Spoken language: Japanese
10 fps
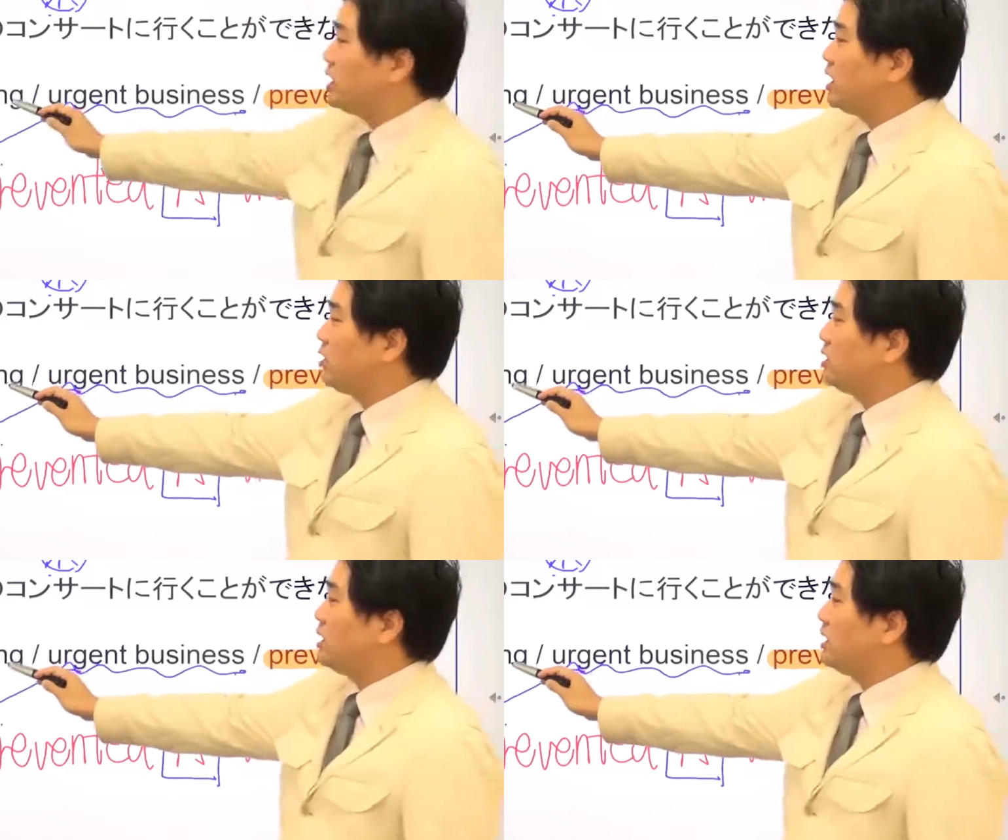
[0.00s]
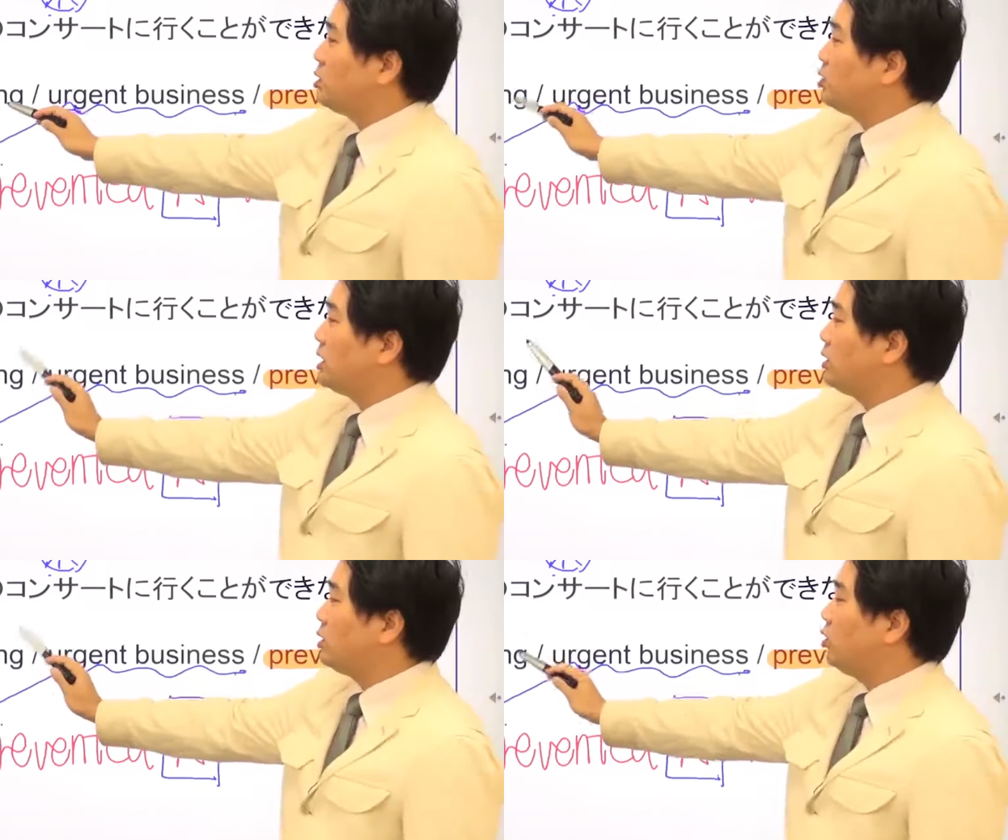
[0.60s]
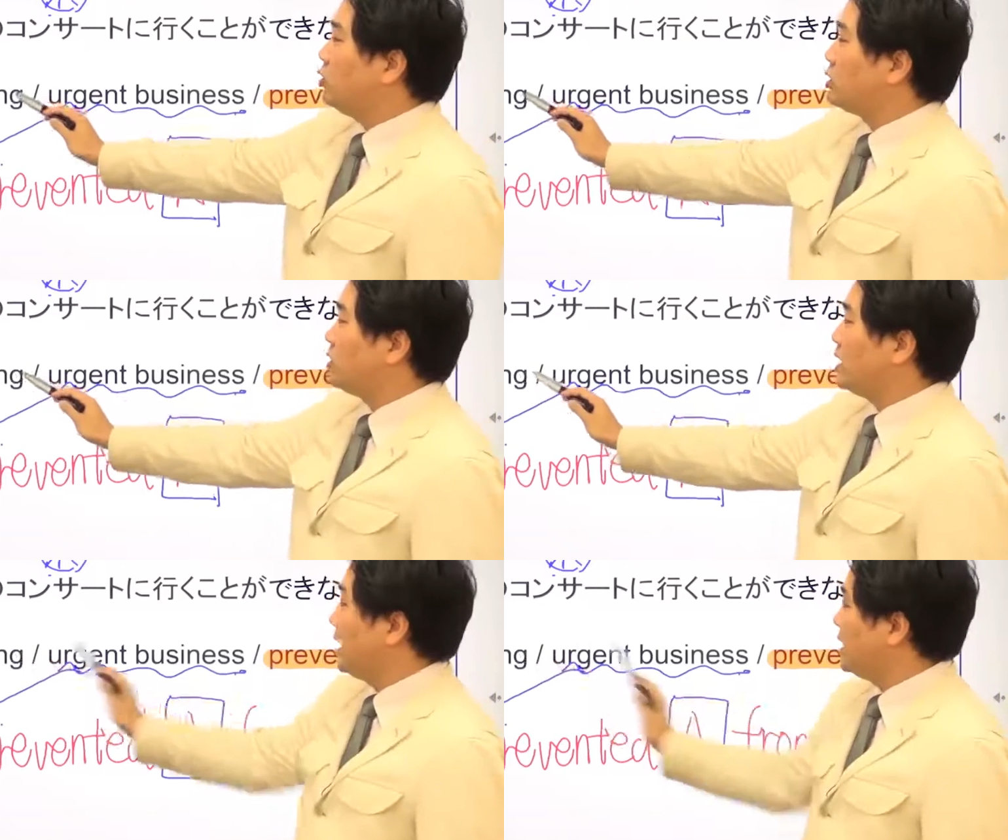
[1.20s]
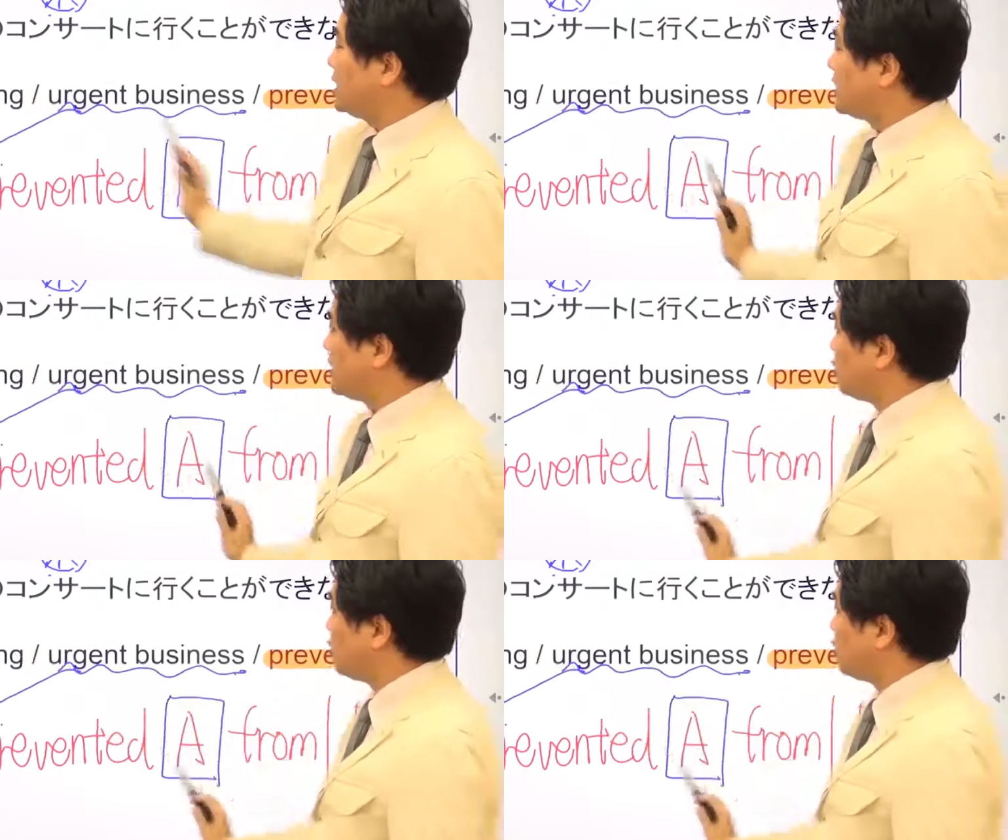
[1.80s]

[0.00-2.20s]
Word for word: て来てるんですね、まあ、当然これ「Go」するのは誰ですかって